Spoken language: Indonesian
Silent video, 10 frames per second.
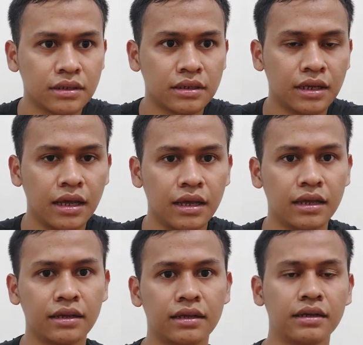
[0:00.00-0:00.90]
nah
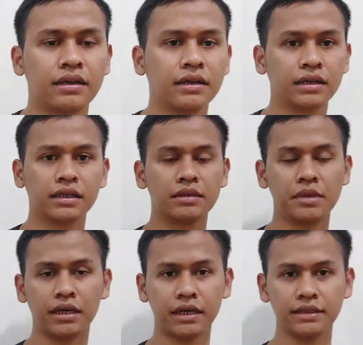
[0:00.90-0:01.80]
gimana
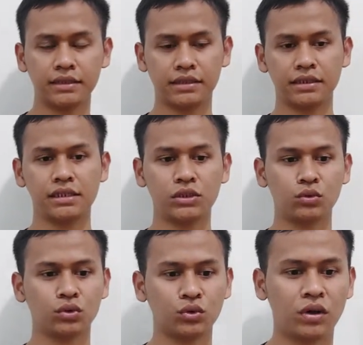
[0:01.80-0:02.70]
guys ini
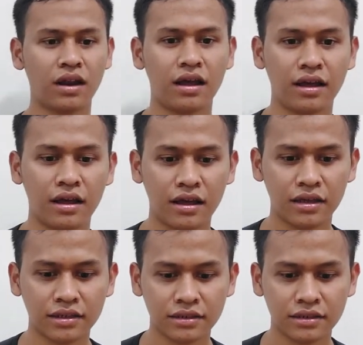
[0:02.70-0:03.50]
untuk suara